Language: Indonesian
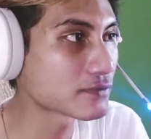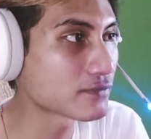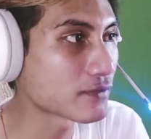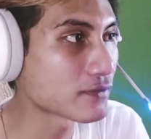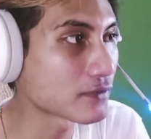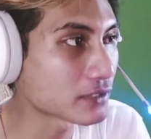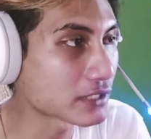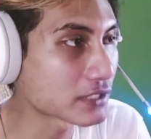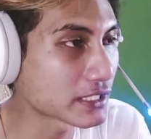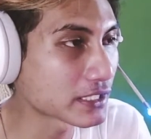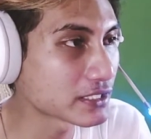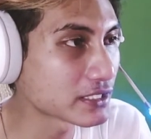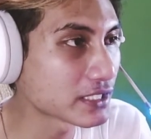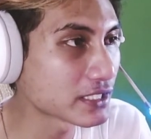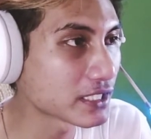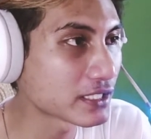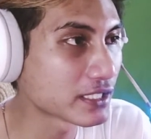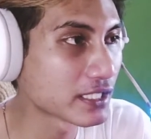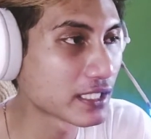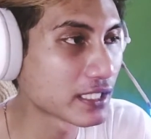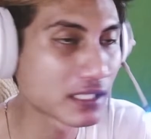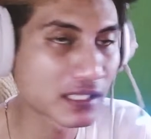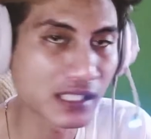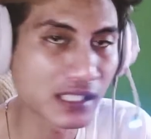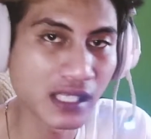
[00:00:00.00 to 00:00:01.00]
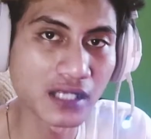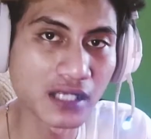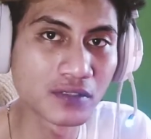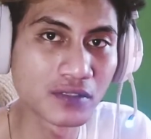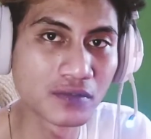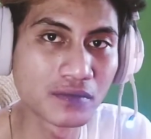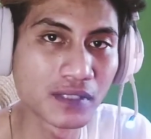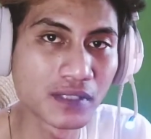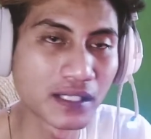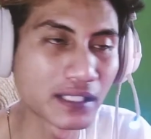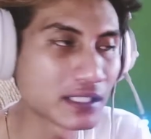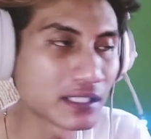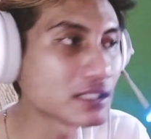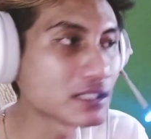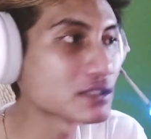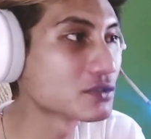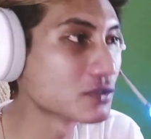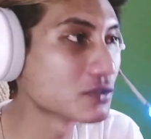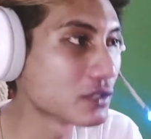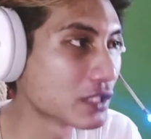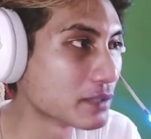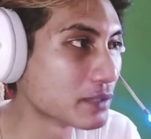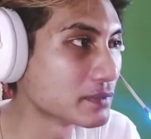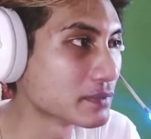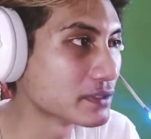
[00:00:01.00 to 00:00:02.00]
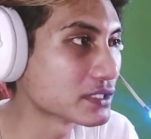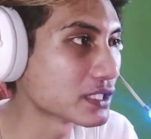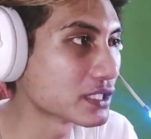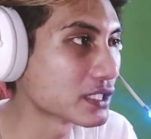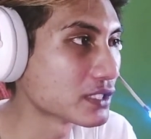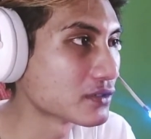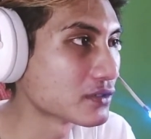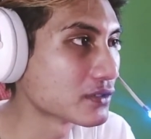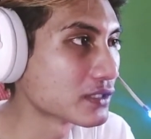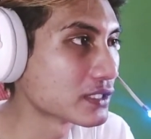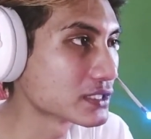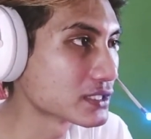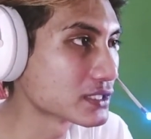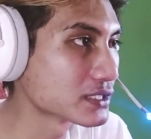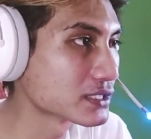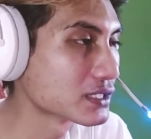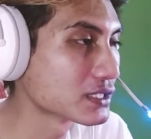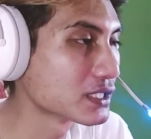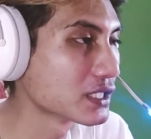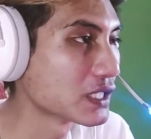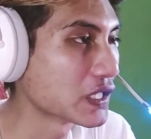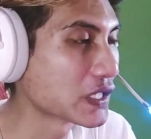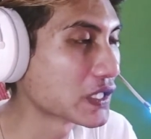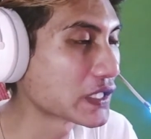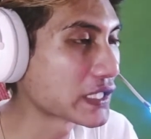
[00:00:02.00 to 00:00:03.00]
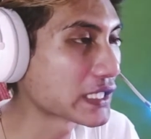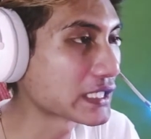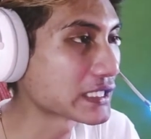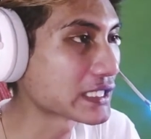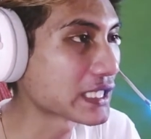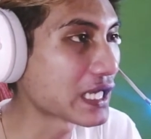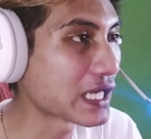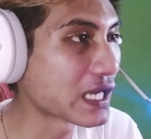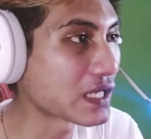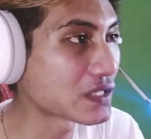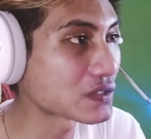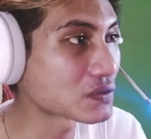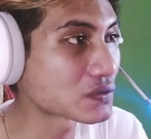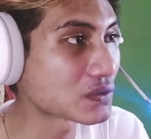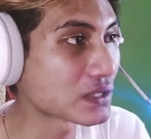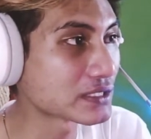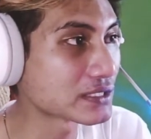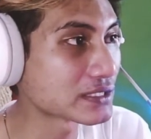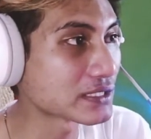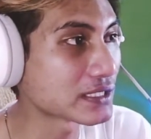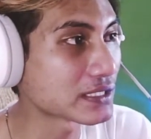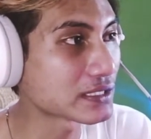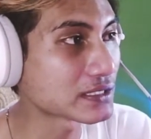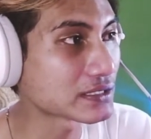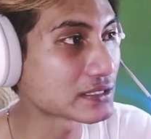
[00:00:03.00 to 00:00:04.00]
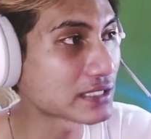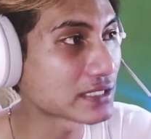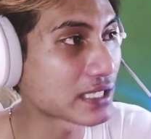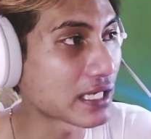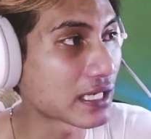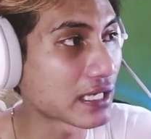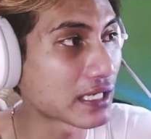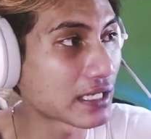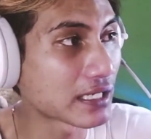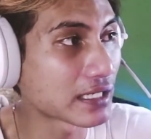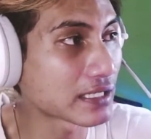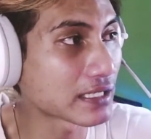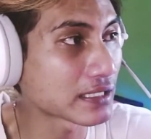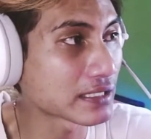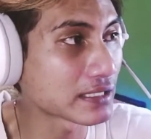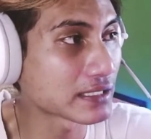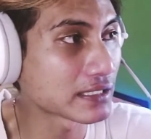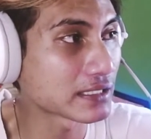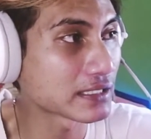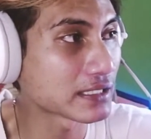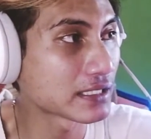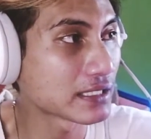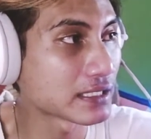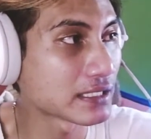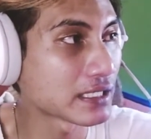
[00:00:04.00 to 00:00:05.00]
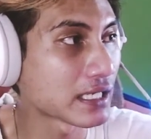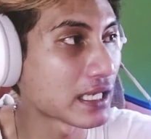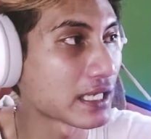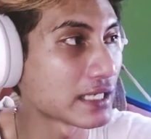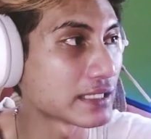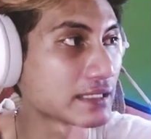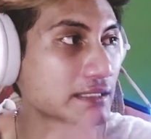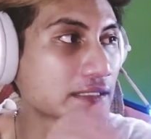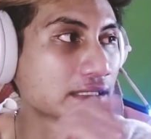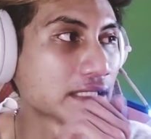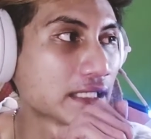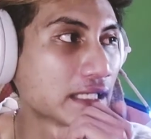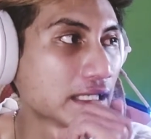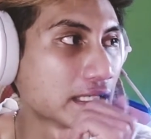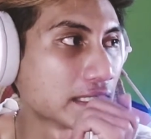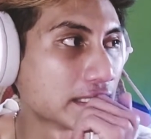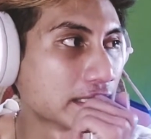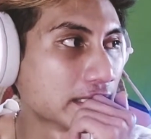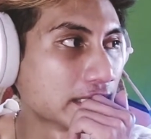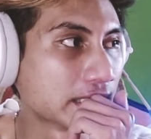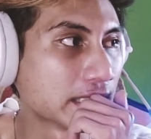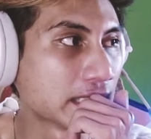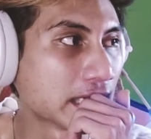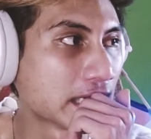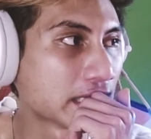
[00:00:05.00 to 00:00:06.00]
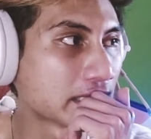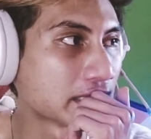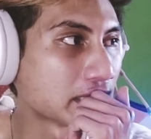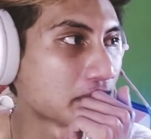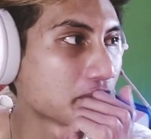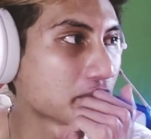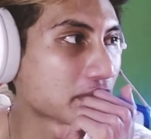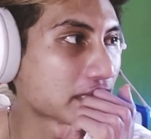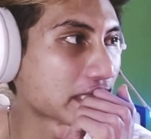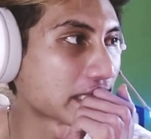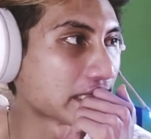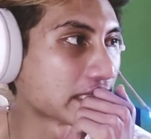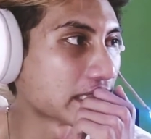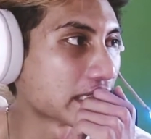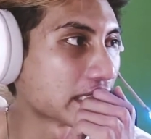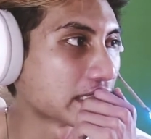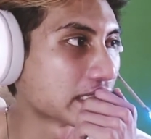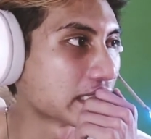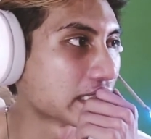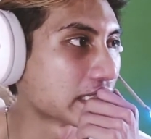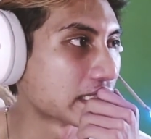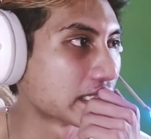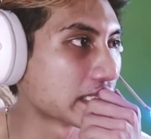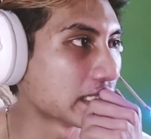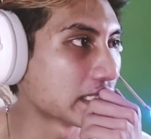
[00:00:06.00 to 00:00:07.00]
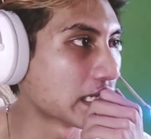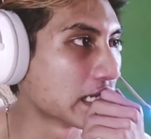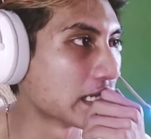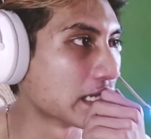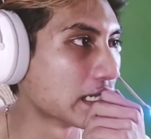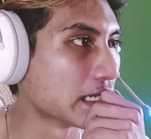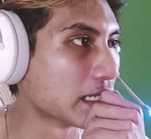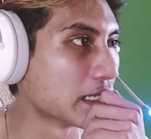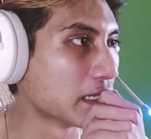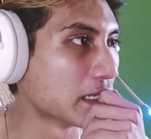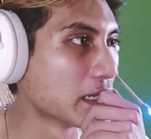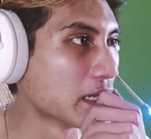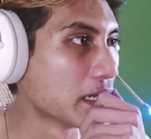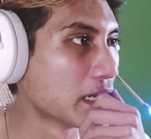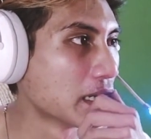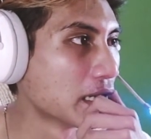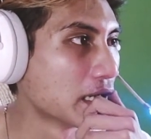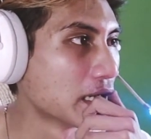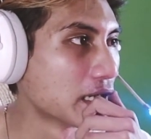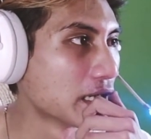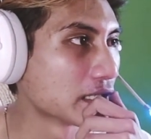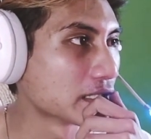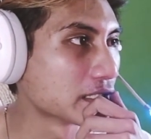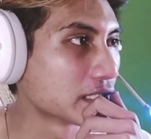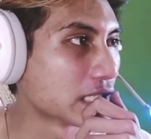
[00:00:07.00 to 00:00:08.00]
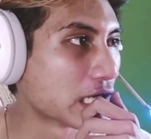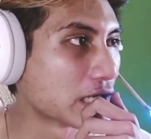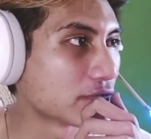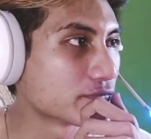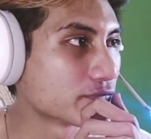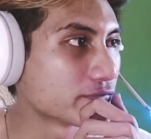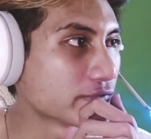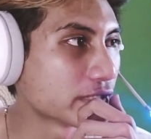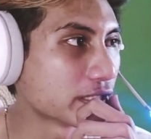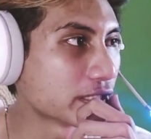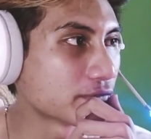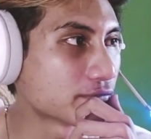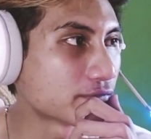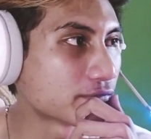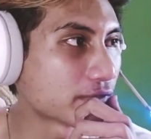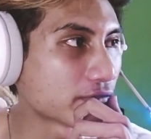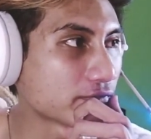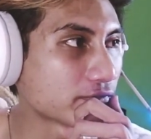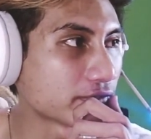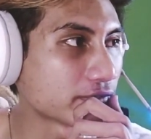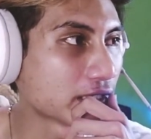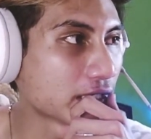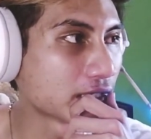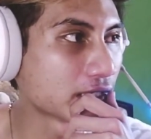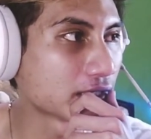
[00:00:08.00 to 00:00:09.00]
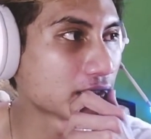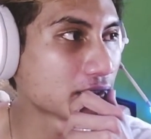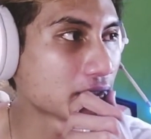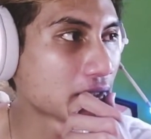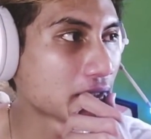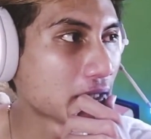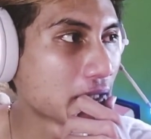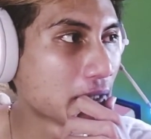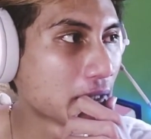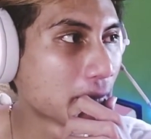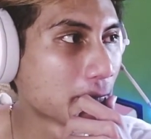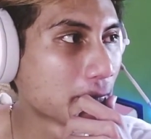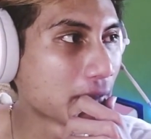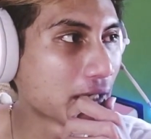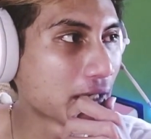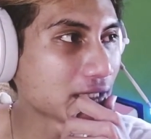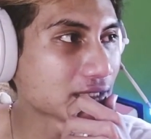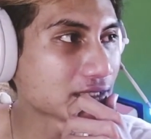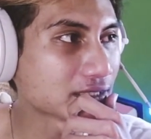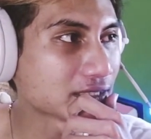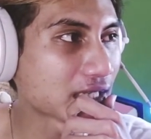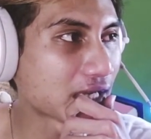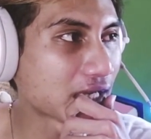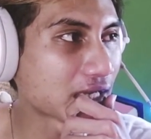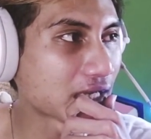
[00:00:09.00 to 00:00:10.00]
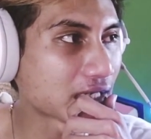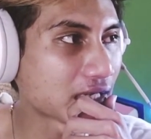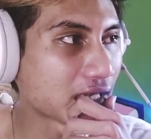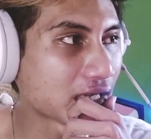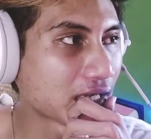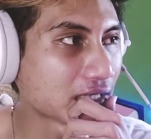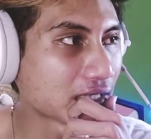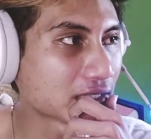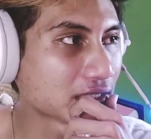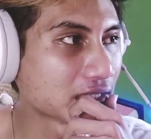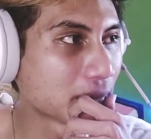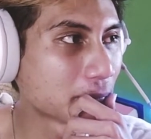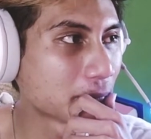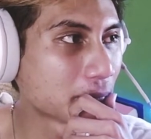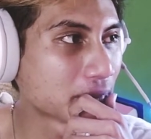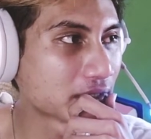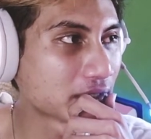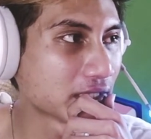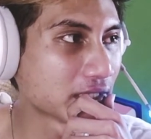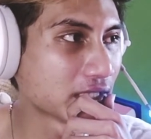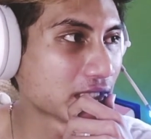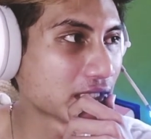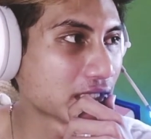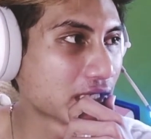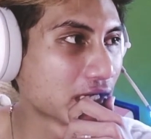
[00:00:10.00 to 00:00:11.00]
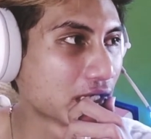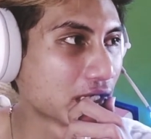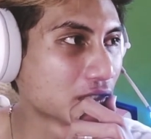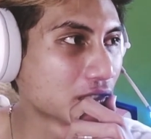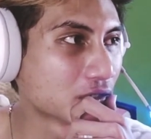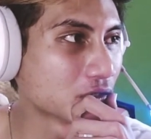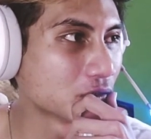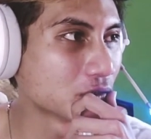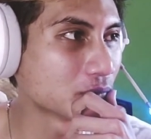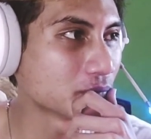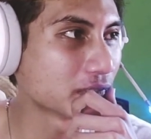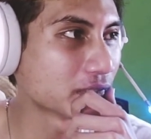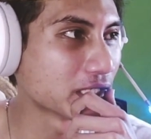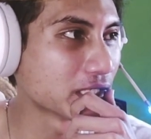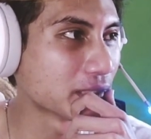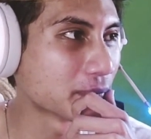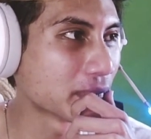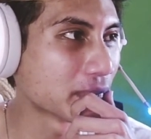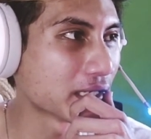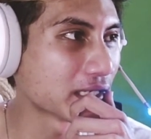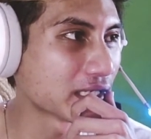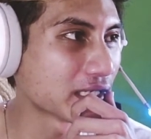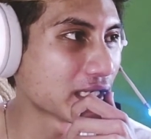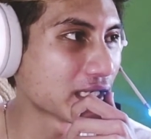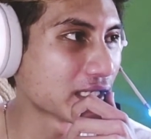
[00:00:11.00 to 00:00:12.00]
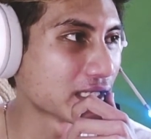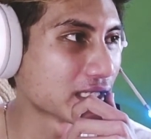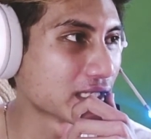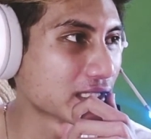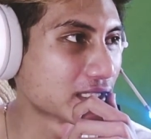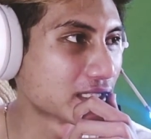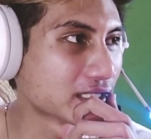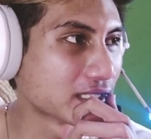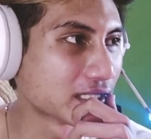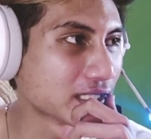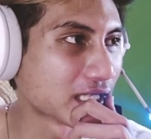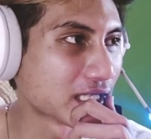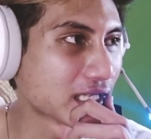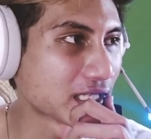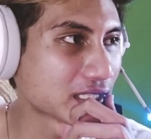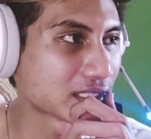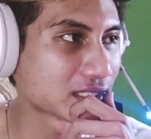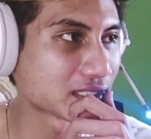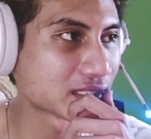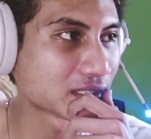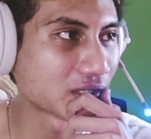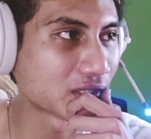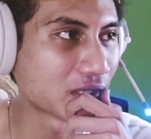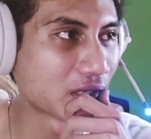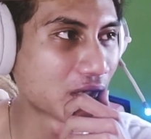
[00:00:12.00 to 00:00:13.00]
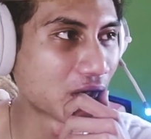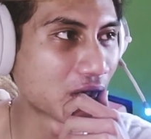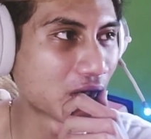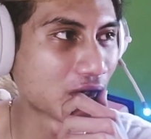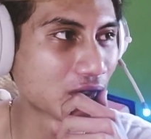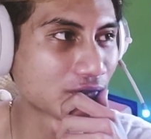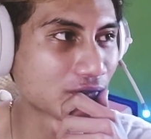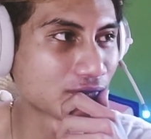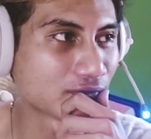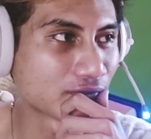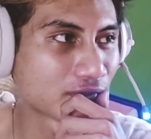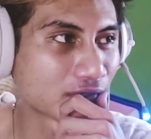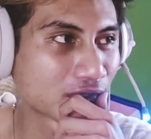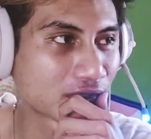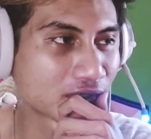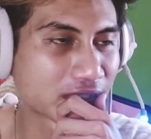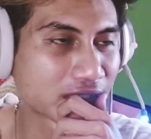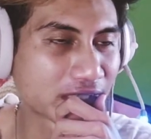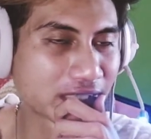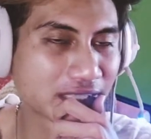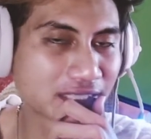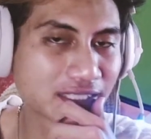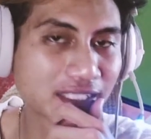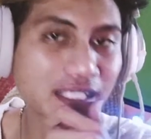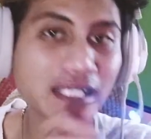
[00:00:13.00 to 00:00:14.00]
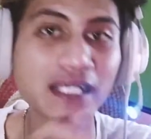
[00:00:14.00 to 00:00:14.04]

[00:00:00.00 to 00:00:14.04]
Fortressnya Delta 2 ini juga bisa itu guys kita langsung aja cari ke lainnya ini ada pertanyaan dari uh, Davin Favian Bang cara dapetin gandum gimana ya di Last on Fortress?